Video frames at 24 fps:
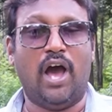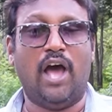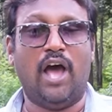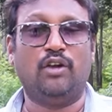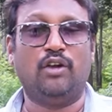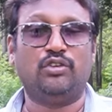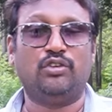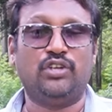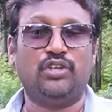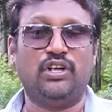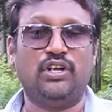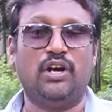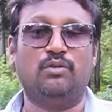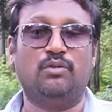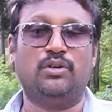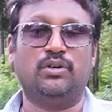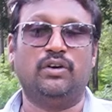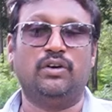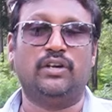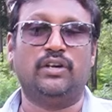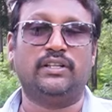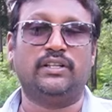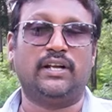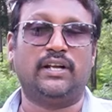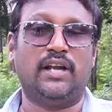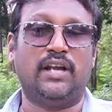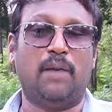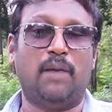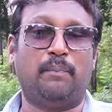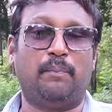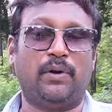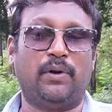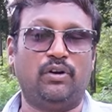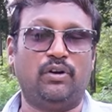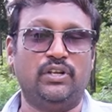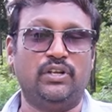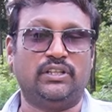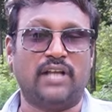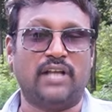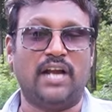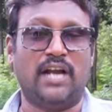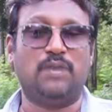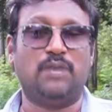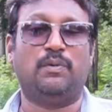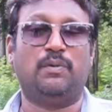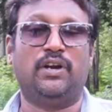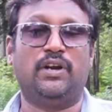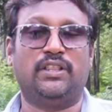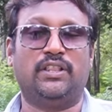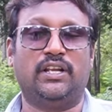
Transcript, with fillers: ఆరోగ్యంగా ఉండేవారు ఎందుకంటే అప్పట్లో ఈ తాటిపండు